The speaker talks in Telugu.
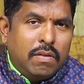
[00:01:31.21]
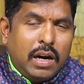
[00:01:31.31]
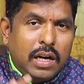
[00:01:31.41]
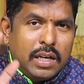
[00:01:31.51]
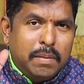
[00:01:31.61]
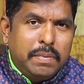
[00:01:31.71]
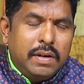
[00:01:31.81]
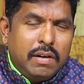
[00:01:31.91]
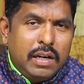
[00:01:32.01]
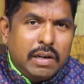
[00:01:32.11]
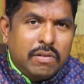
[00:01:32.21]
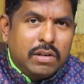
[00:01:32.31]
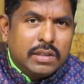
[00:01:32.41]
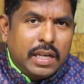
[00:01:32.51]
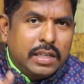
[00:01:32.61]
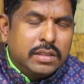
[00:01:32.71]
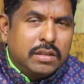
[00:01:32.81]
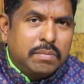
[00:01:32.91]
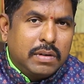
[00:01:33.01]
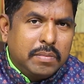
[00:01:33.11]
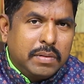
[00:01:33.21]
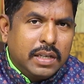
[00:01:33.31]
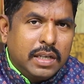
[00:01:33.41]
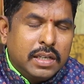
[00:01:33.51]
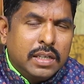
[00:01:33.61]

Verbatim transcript: వాళ్ళు కంపెనీ వాళ్ళు ఎవరో తయారు చేసిన పరుపుని